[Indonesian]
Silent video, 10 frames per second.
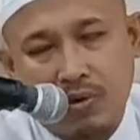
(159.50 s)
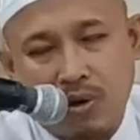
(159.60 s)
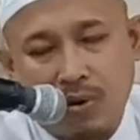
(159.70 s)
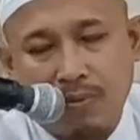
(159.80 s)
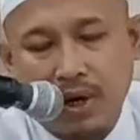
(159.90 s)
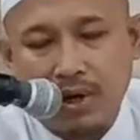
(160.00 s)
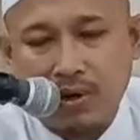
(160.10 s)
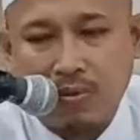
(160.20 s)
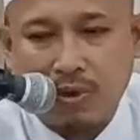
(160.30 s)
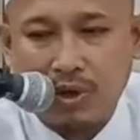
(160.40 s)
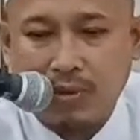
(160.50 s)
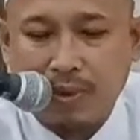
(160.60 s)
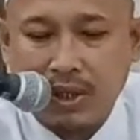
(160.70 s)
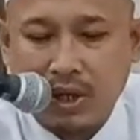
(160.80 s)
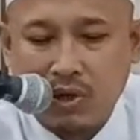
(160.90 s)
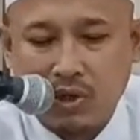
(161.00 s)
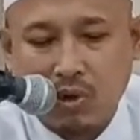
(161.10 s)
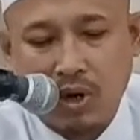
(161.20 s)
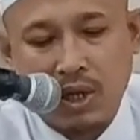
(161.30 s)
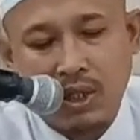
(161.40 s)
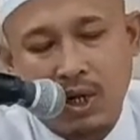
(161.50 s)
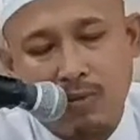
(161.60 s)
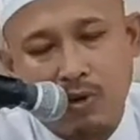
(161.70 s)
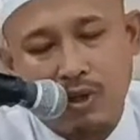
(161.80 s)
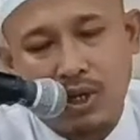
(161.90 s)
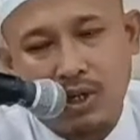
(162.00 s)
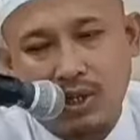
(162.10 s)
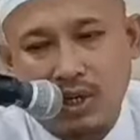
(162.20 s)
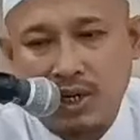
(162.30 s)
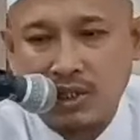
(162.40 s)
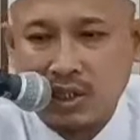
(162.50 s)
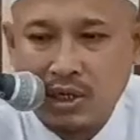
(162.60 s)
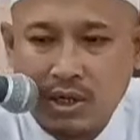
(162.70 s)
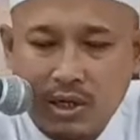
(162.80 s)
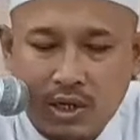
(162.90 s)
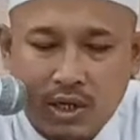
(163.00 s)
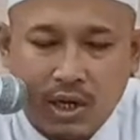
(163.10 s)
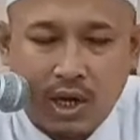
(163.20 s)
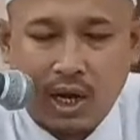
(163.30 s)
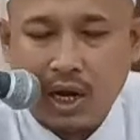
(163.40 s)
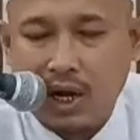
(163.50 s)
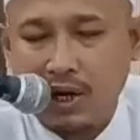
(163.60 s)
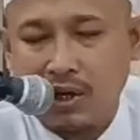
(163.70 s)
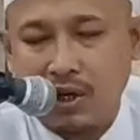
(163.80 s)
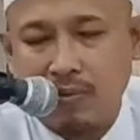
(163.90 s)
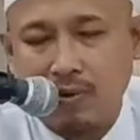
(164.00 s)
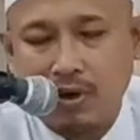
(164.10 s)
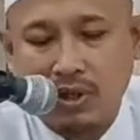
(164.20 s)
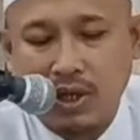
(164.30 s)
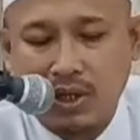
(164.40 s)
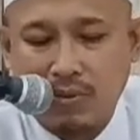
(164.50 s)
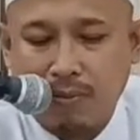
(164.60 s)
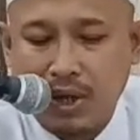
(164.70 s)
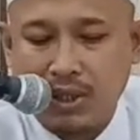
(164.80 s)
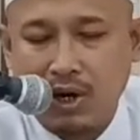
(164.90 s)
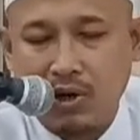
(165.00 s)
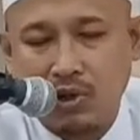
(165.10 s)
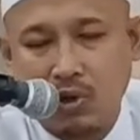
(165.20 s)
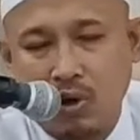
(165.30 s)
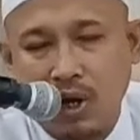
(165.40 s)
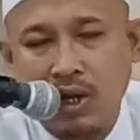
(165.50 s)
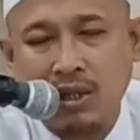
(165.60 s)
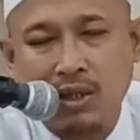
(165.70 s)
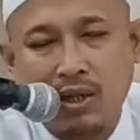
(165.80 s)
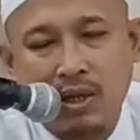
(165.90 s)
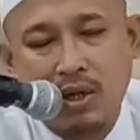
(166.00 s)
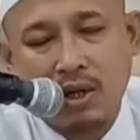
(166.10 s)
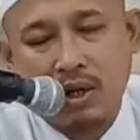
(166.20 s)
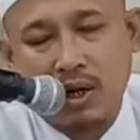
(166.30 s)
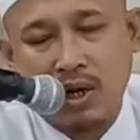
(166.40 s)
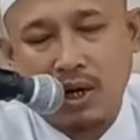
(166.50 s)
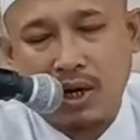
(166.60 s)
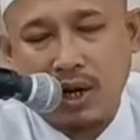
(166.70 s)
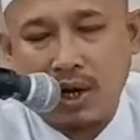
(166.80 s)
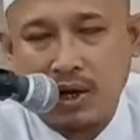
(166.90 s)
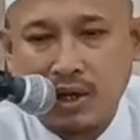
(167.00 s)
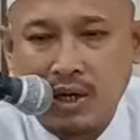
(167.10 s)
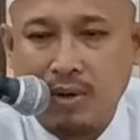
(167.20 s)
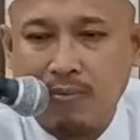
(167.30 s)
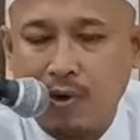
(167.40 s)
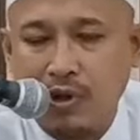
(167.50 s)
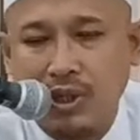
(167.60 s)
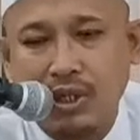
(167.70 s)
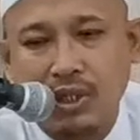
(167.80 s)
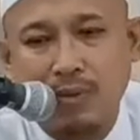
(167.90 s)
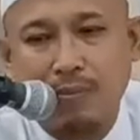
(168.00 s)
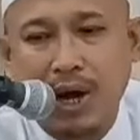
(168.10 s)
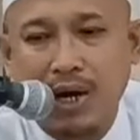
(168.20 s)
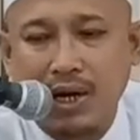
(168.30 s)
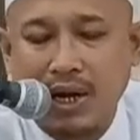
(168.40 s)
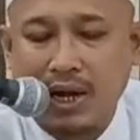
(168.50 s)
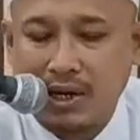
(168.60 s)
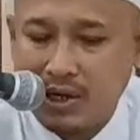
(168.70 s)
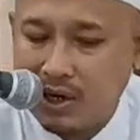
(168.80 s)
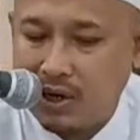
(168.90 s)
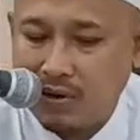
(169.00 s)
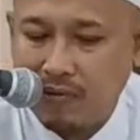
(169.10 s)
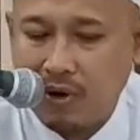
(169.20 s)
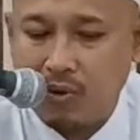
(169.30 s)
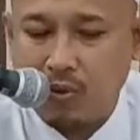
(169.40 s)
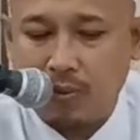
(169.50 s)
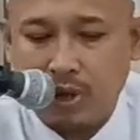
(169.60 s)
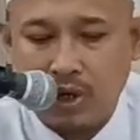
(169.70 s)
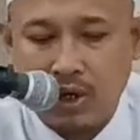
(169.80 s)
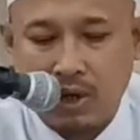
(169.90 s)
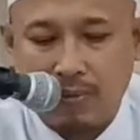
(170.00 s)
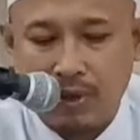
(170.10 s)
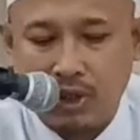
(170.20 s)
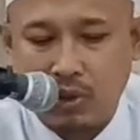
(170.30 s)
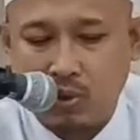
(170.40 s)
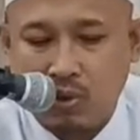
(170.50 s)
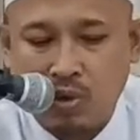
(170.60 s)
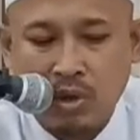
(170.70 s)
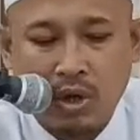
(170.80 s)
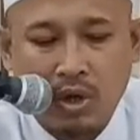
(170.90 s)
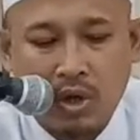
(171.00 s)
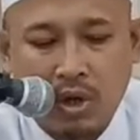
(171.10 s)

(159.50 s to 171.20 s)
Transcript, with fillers: guneman itu mboten batalan sholat, kemudian akhirnya pun jadi batalan sholat, lan akhirnya mboten diparengaken fa umirna bisukut